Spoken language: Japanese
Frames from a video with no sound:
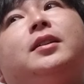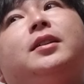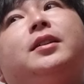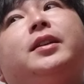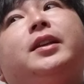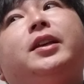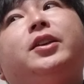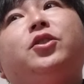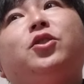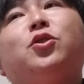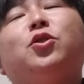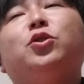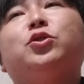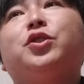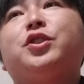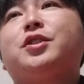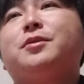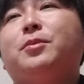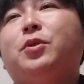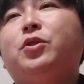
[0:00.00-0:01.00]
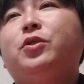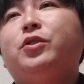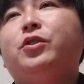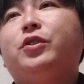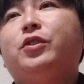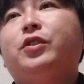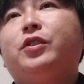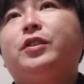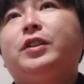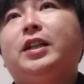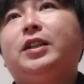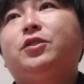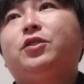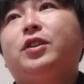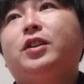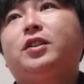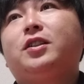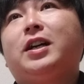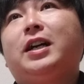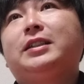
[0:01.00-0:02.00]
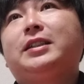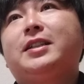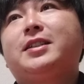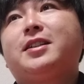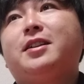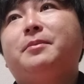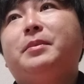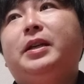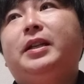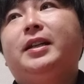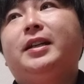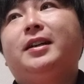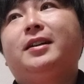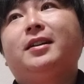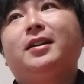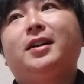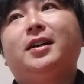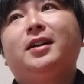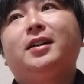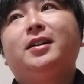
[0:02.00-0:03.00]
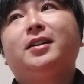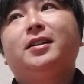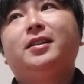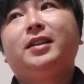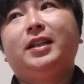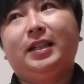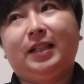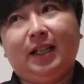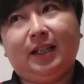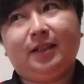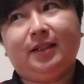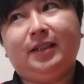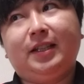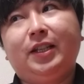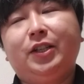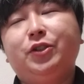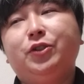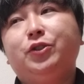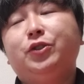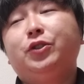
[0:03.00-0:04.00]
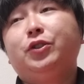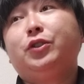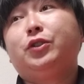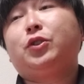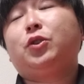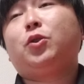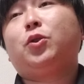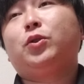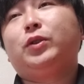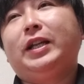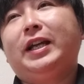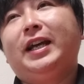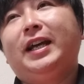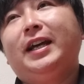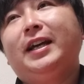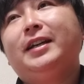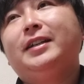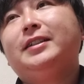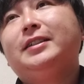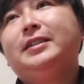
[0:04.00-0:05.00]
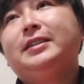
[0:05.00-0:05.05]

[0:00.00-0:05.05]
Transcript: 結局今年も、なんとなく形が見えないから嫌だっていうところで、